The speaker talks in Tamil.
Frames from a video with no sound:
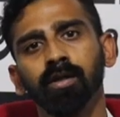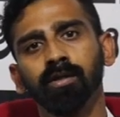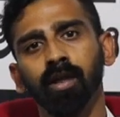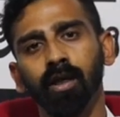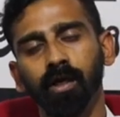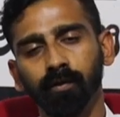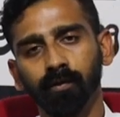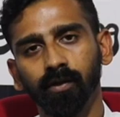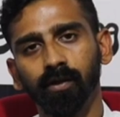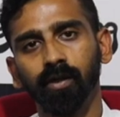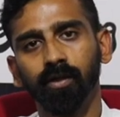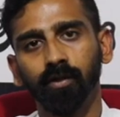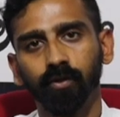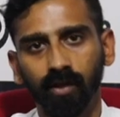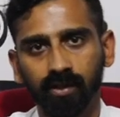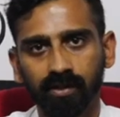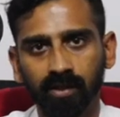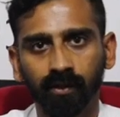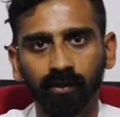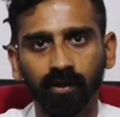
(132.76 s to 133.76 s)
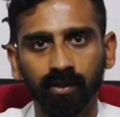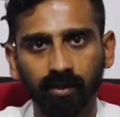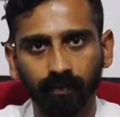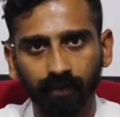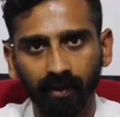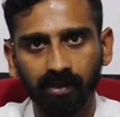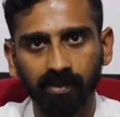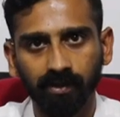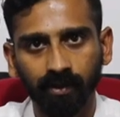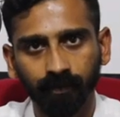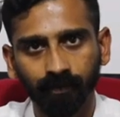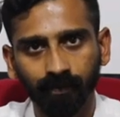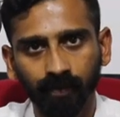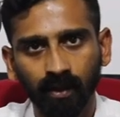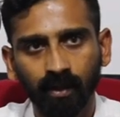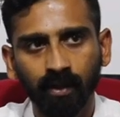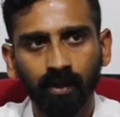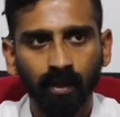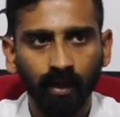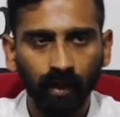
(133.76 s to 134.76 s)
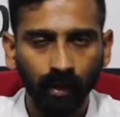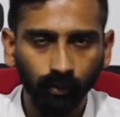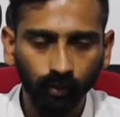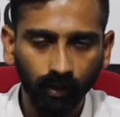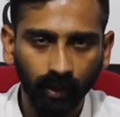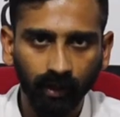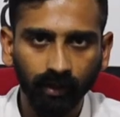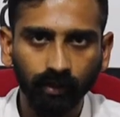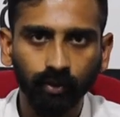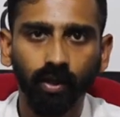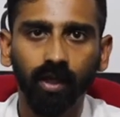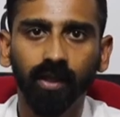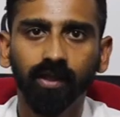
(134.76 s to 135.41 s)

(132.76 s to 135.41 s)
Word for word: தலைவர்களையும் நான் சந்தித்து பேசினேன் அவங்களையும்